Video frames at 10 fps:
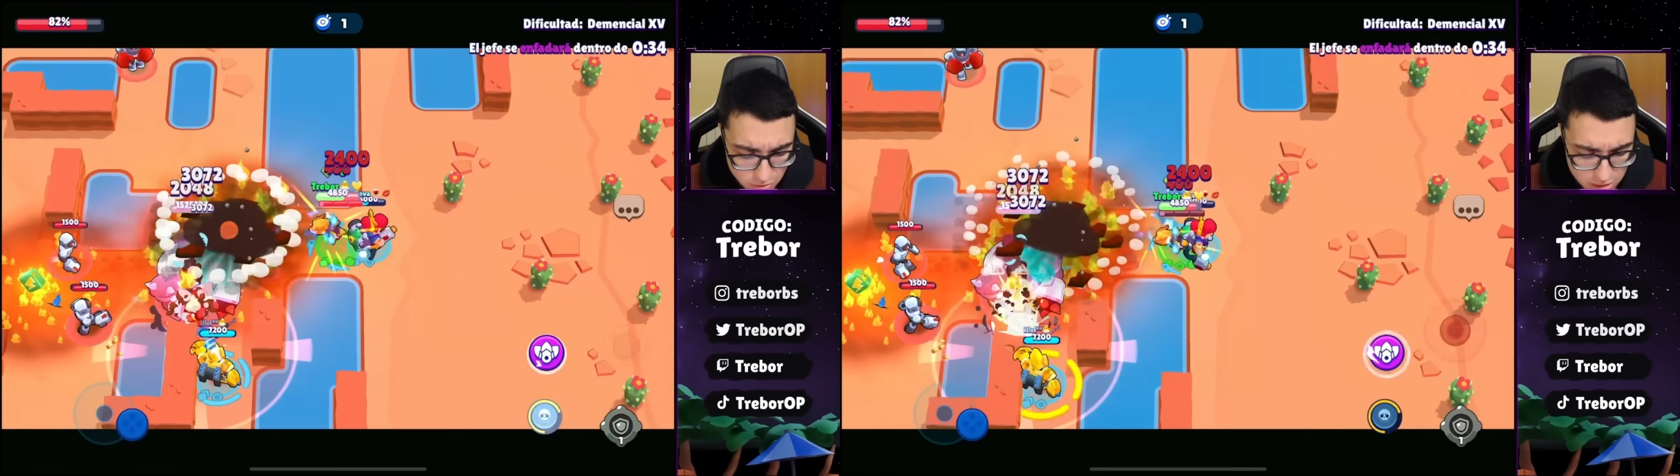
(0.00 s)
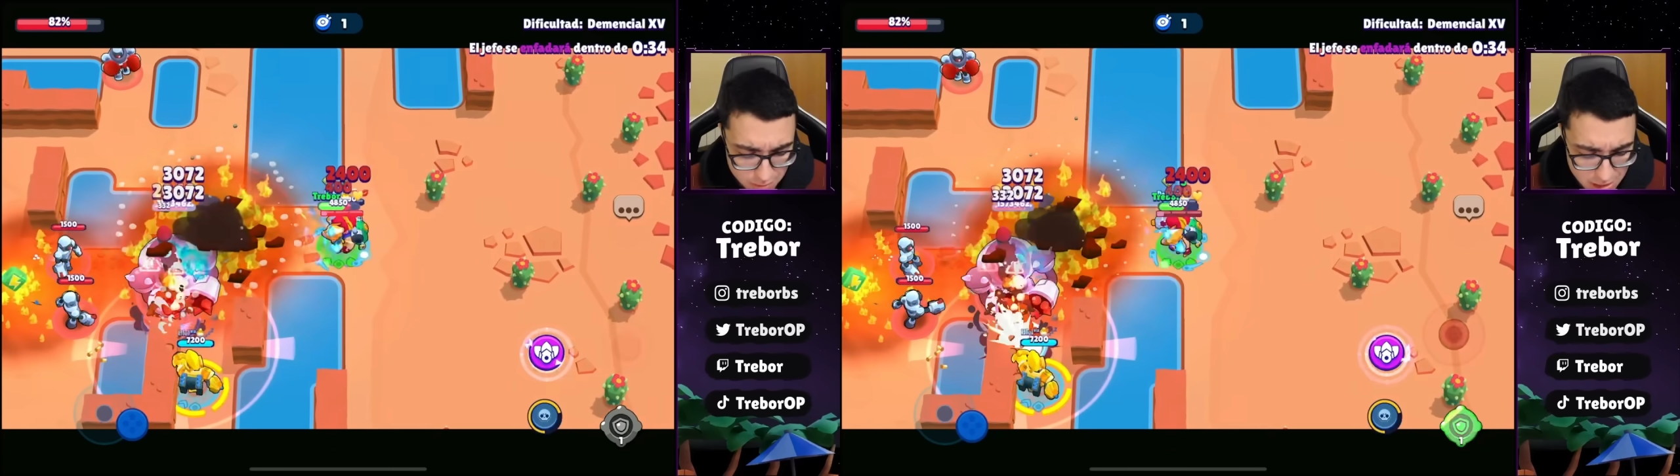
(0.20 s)

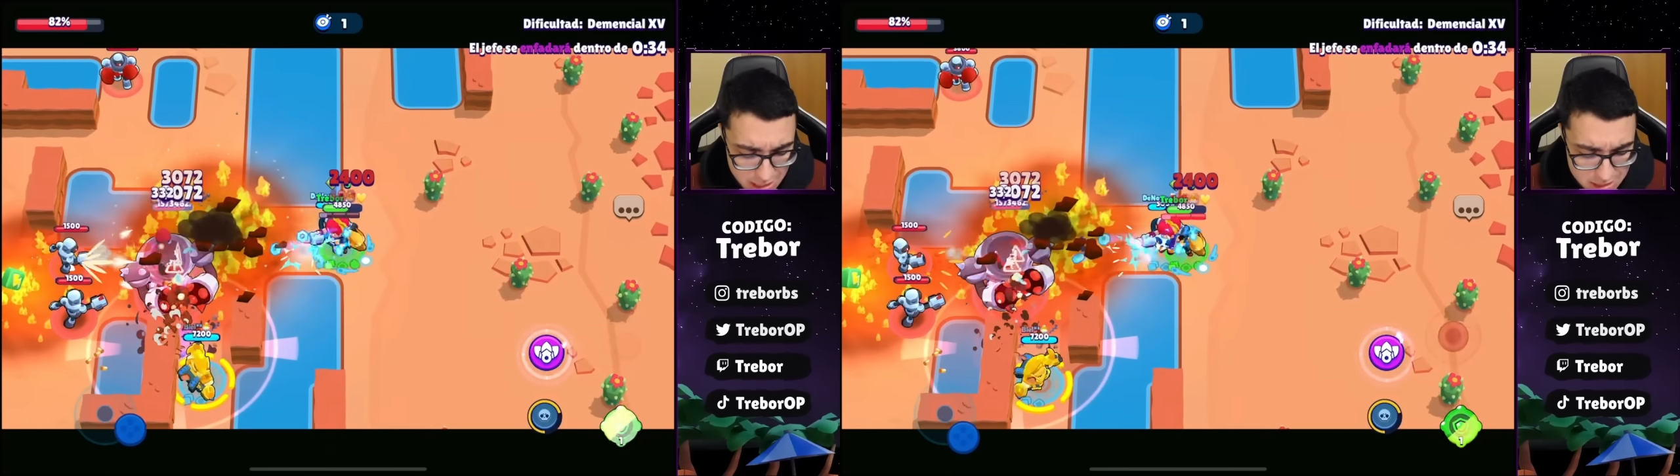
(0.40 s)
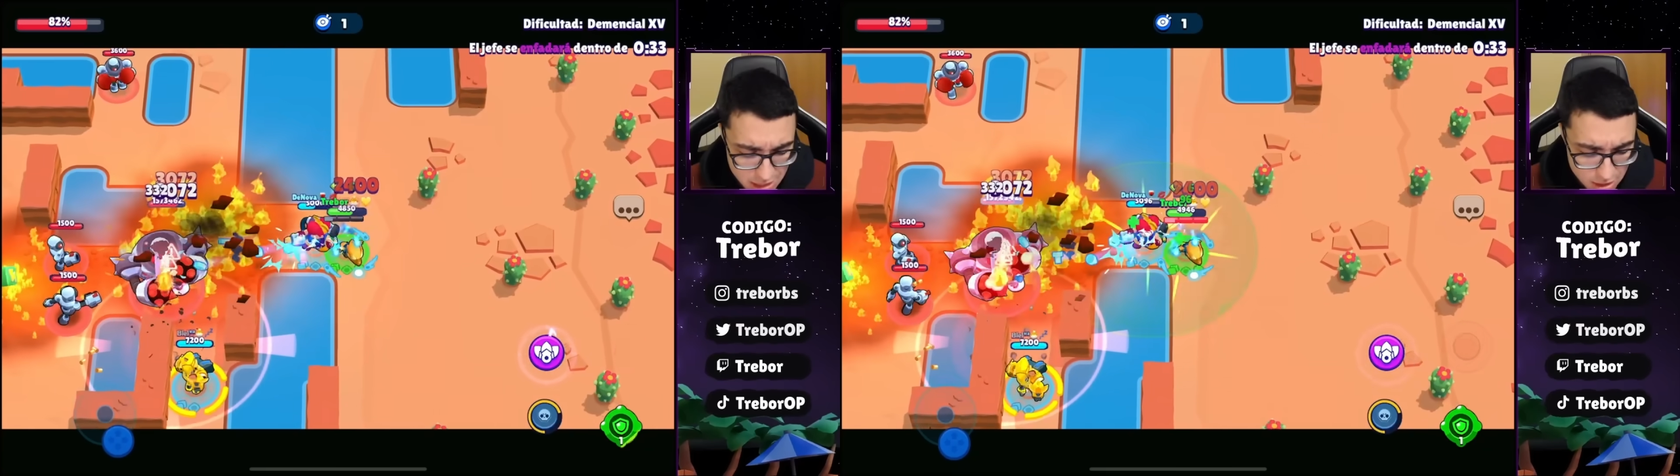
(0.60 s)
no tires
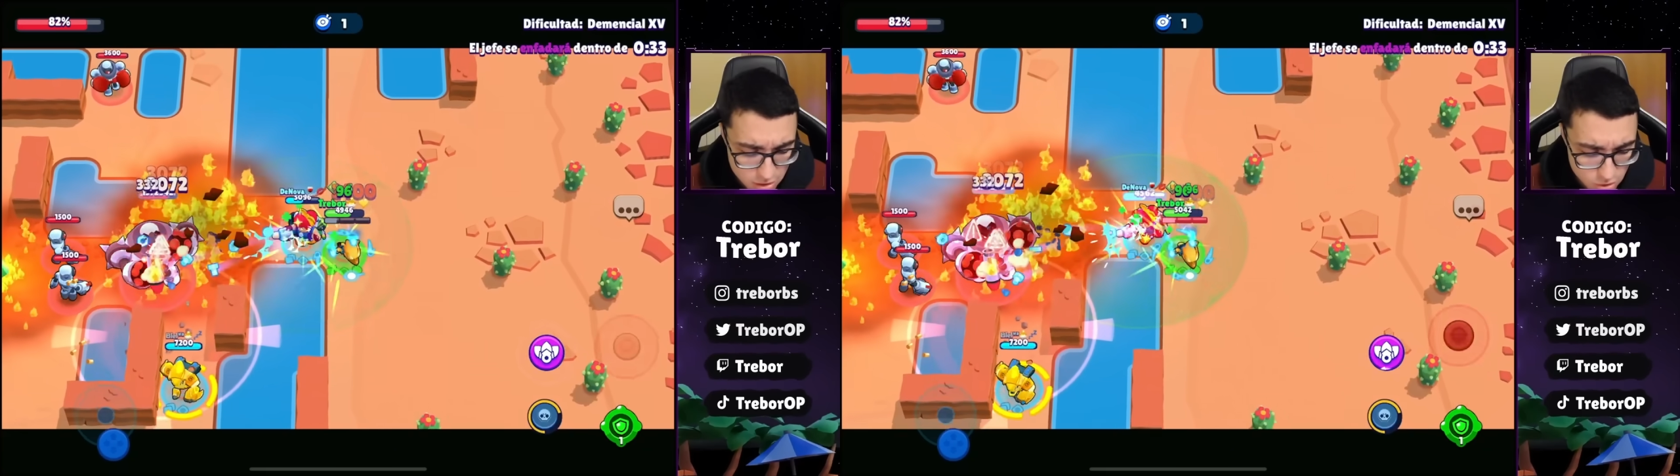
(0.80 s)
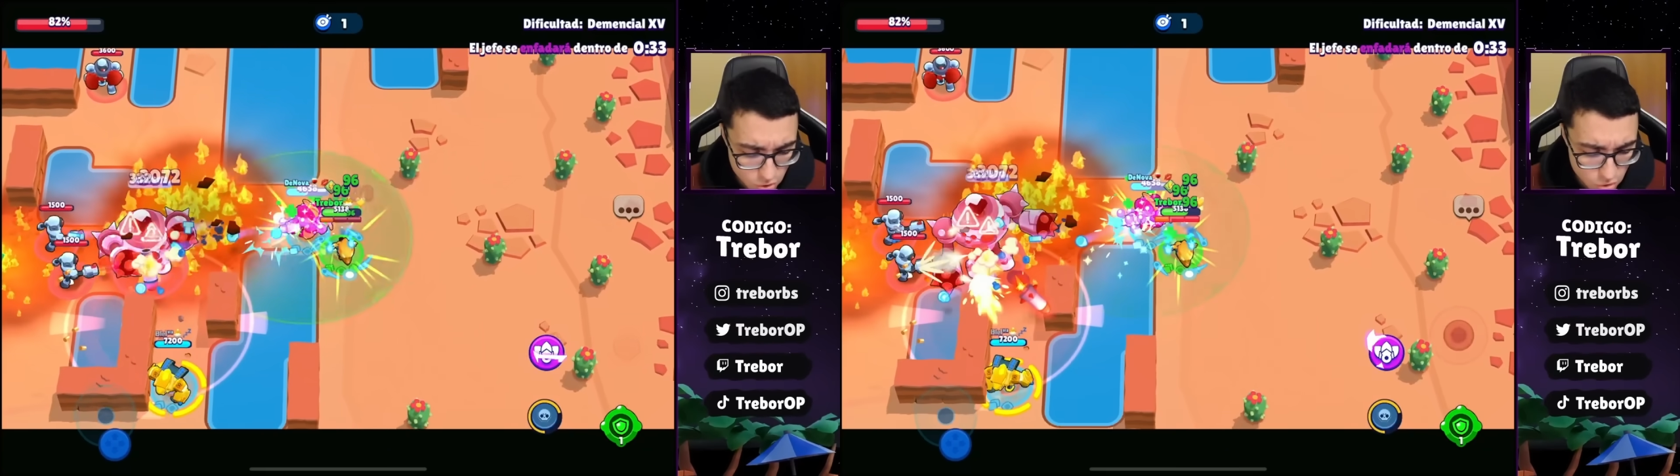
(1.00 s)
minas.
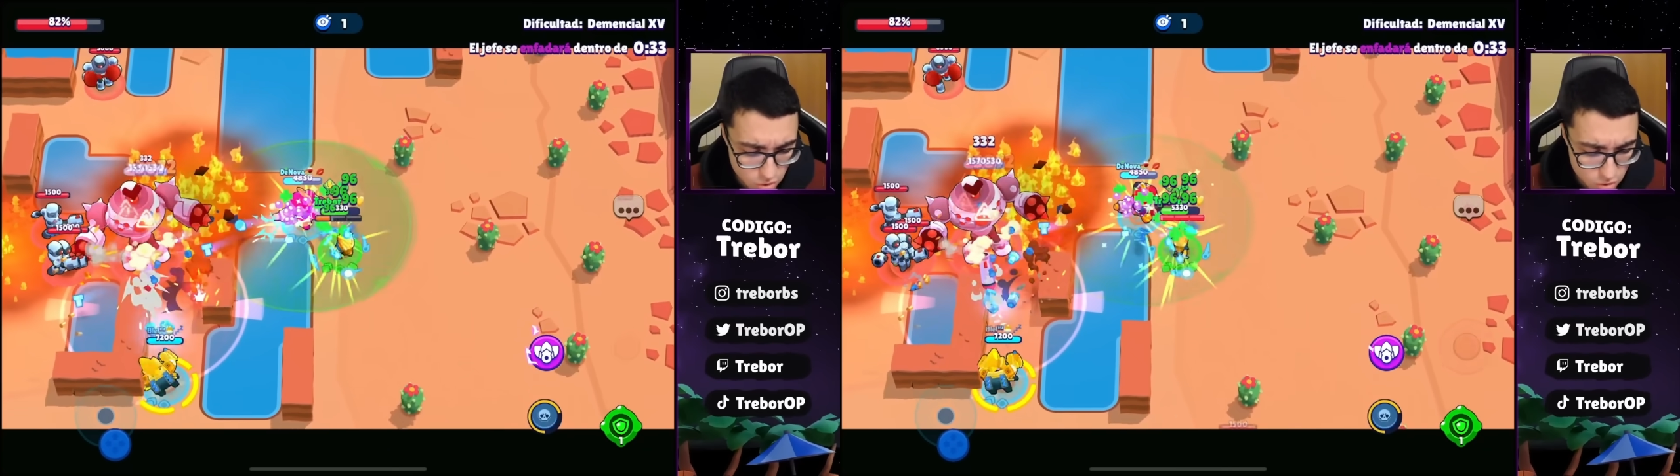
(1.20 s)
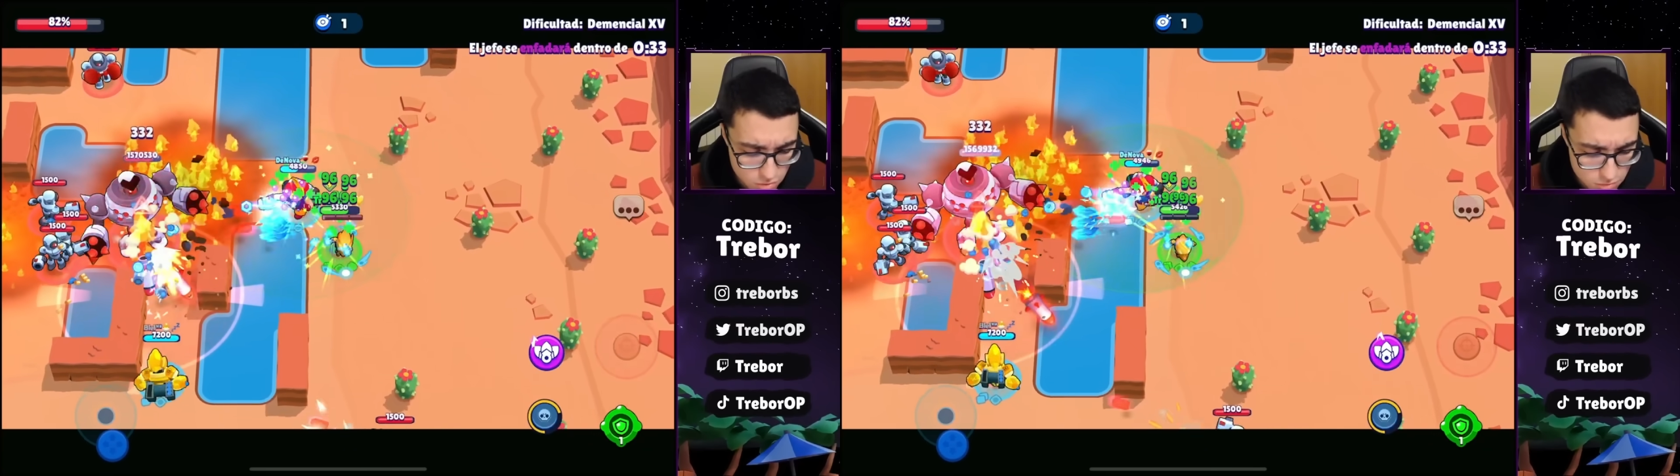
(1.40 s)
No.